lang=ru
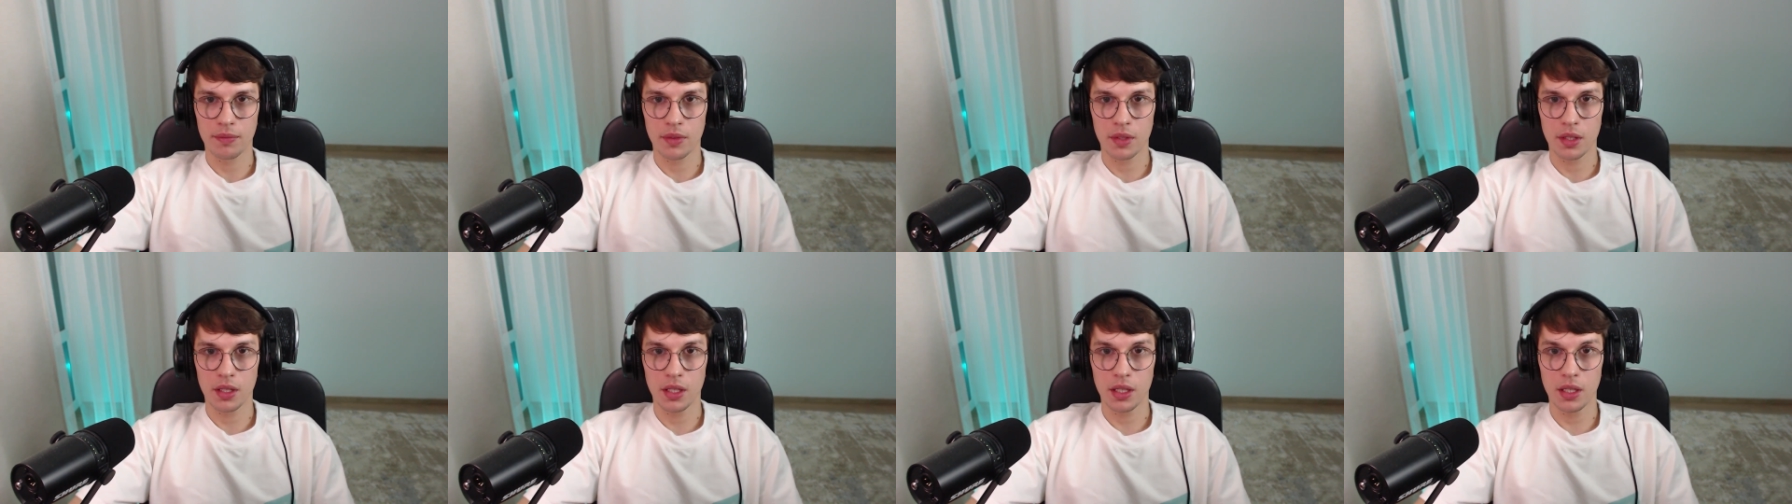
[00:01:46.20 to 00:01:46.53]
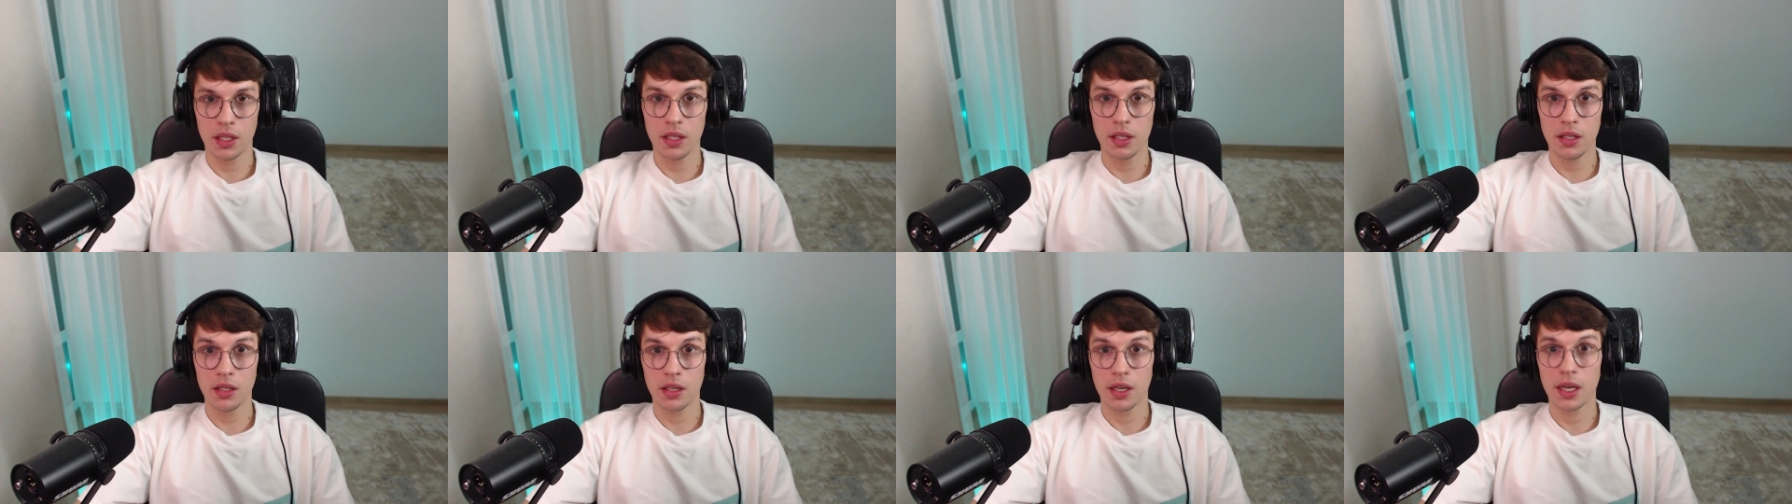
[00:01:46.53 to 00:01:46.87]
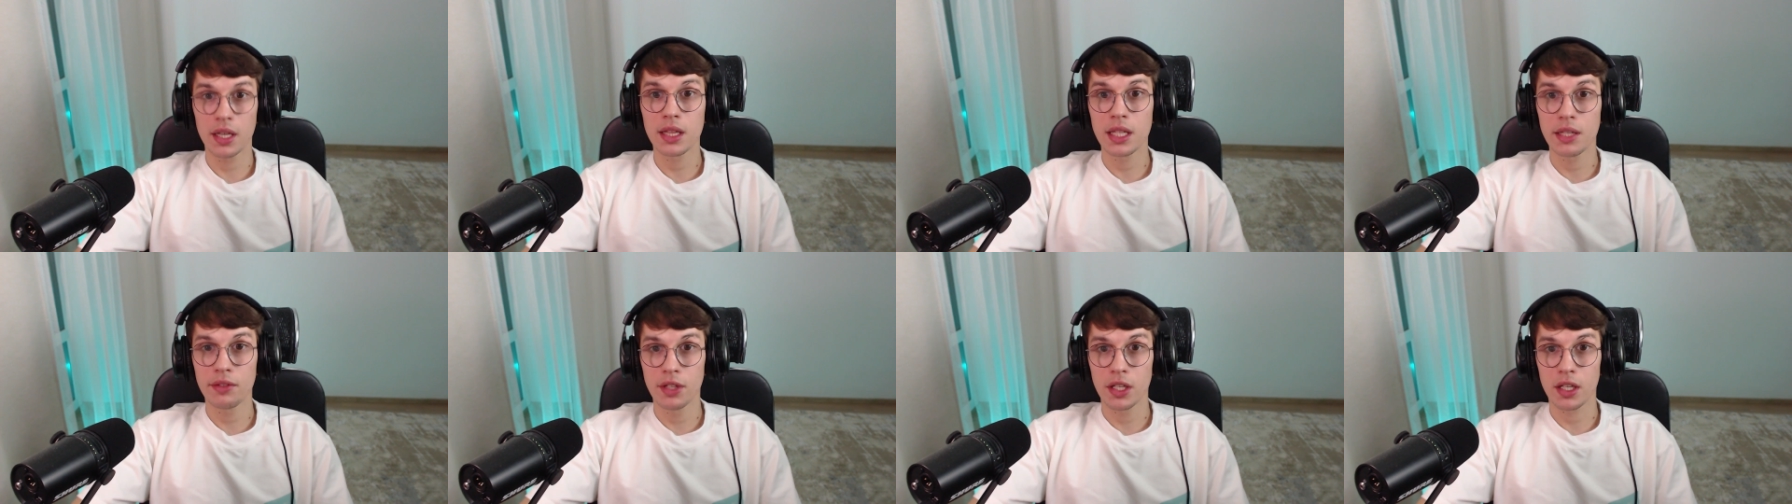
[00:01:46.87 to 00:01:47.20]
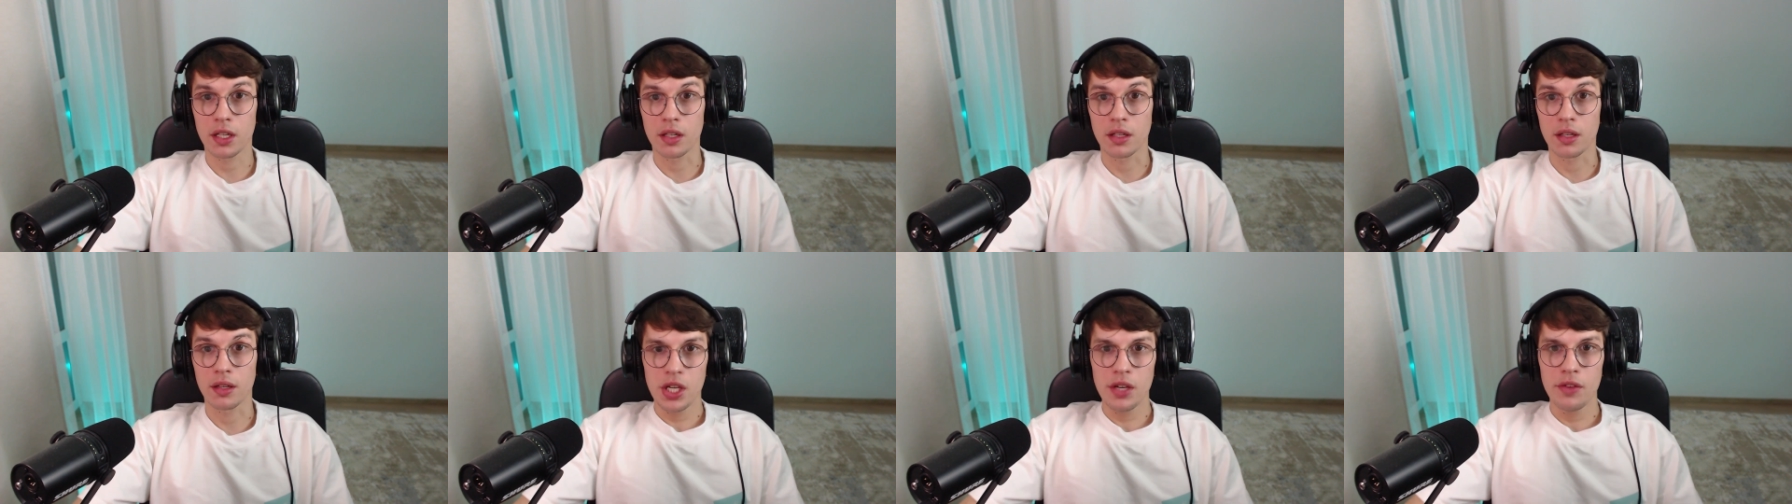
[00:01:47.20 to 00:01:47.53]
И это
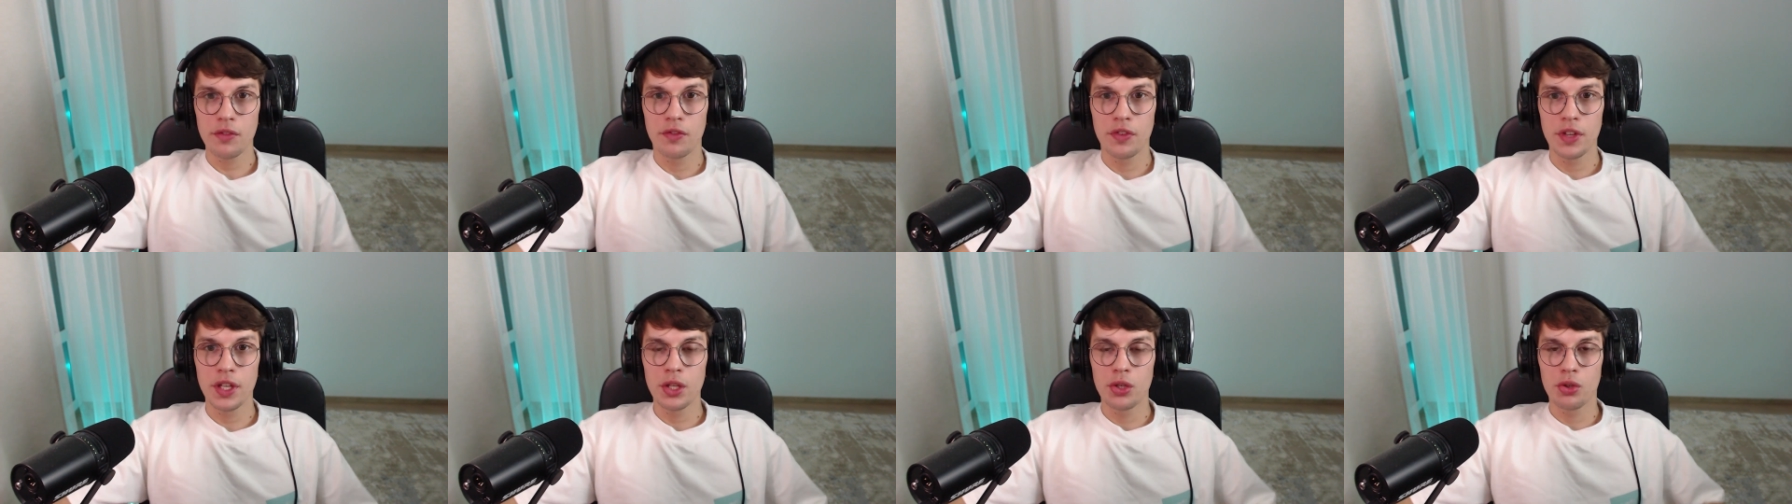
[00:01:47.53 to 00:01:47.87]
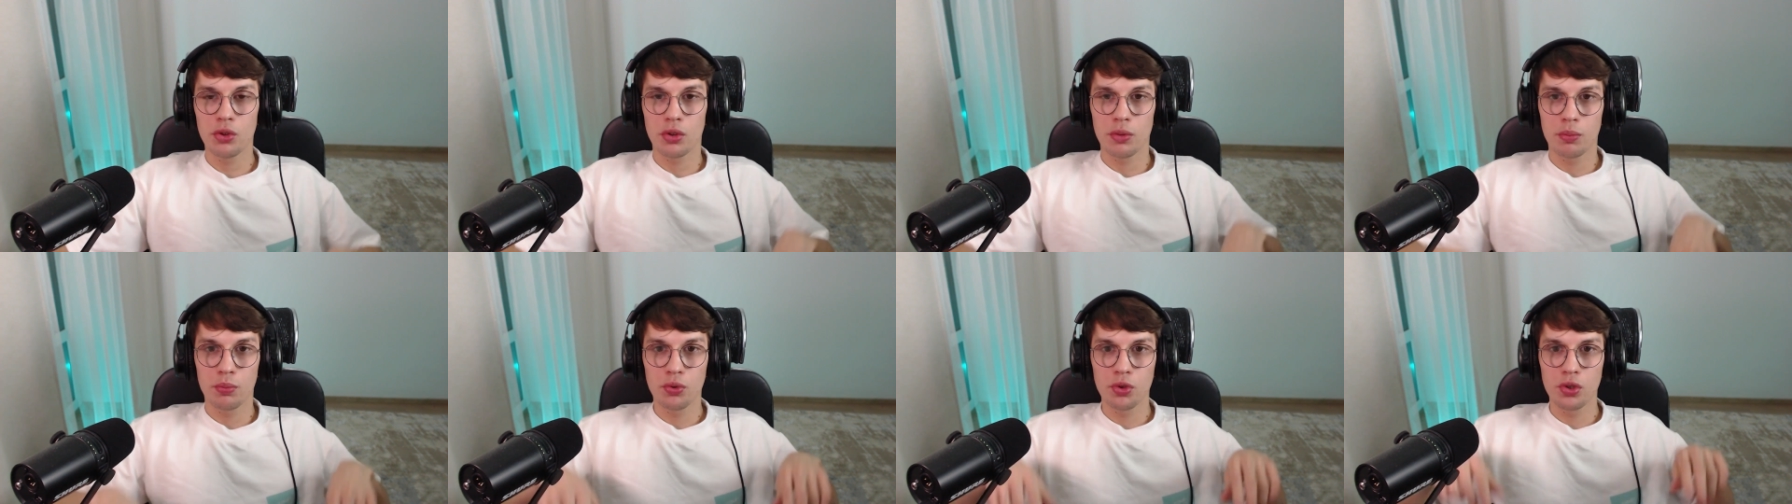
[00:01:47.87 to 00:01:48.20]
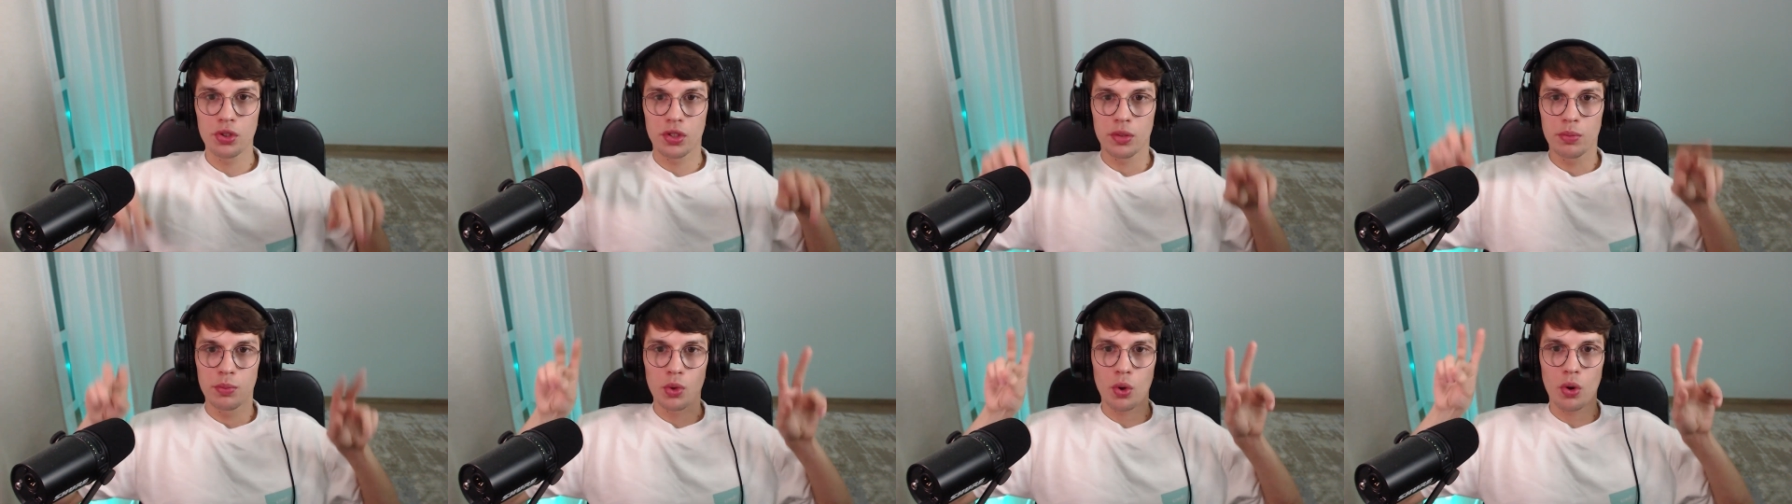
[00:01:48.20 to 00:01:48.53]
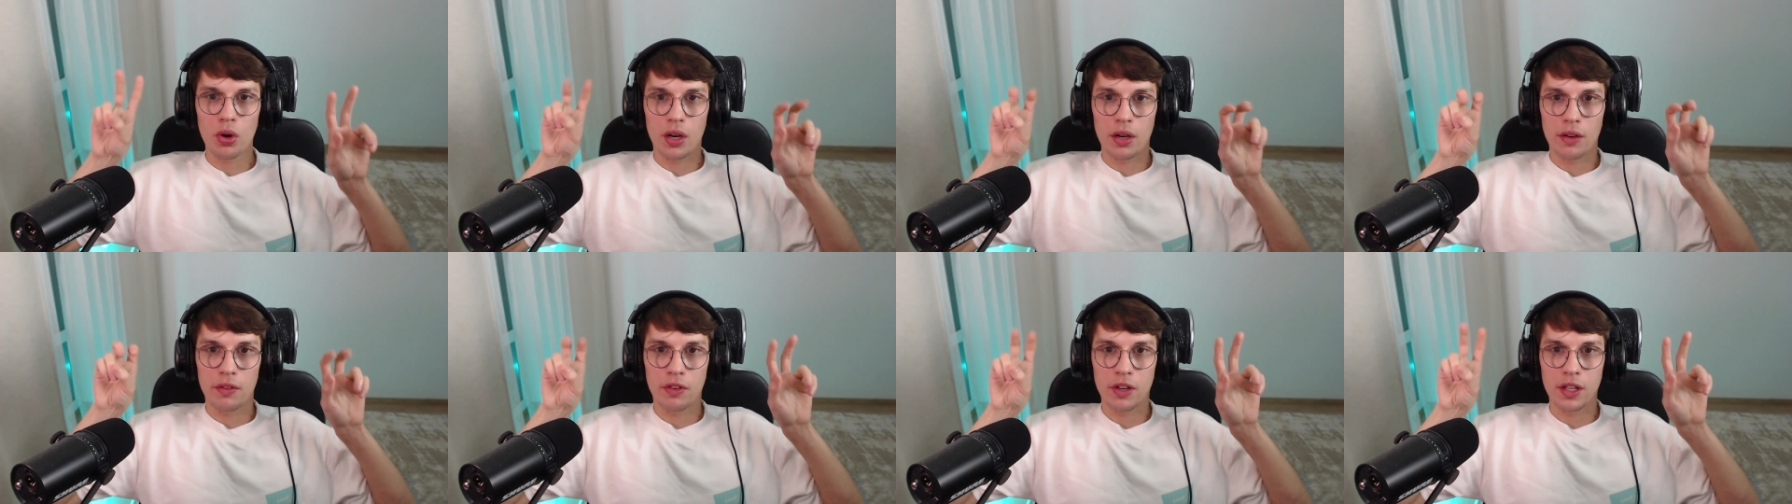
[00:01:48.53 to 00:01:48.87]
верно. В видео будет
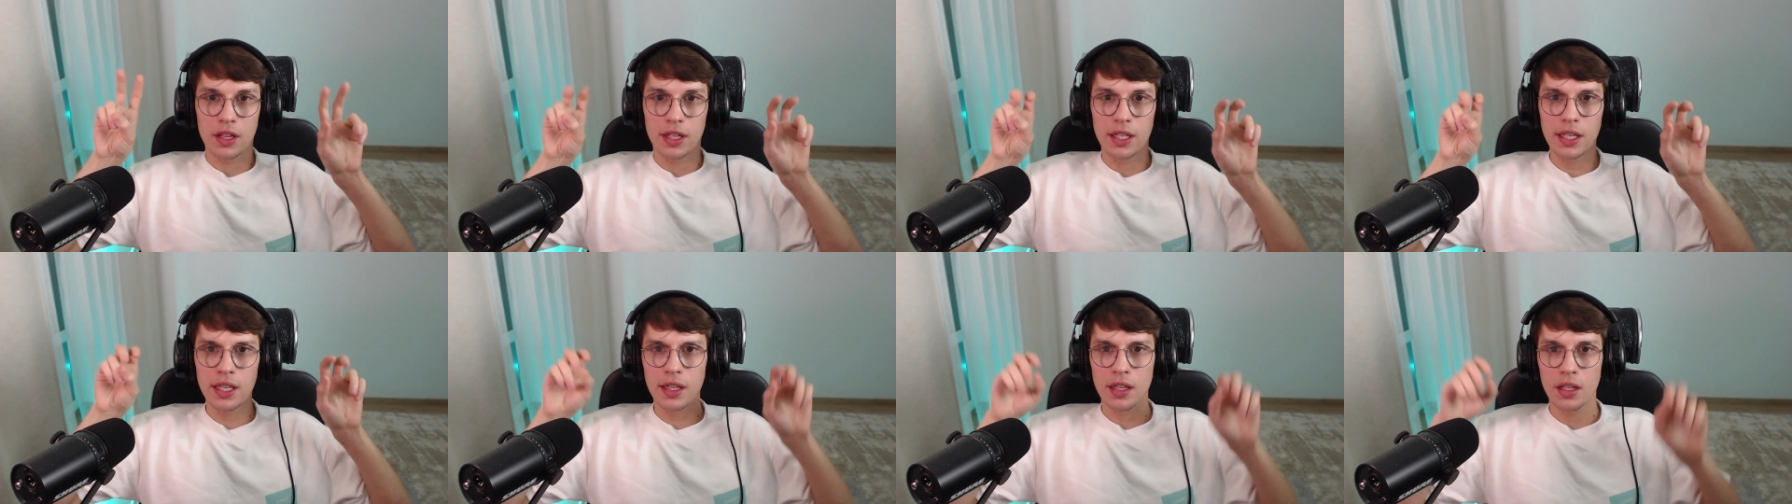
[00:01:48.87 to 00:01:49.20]
много воды,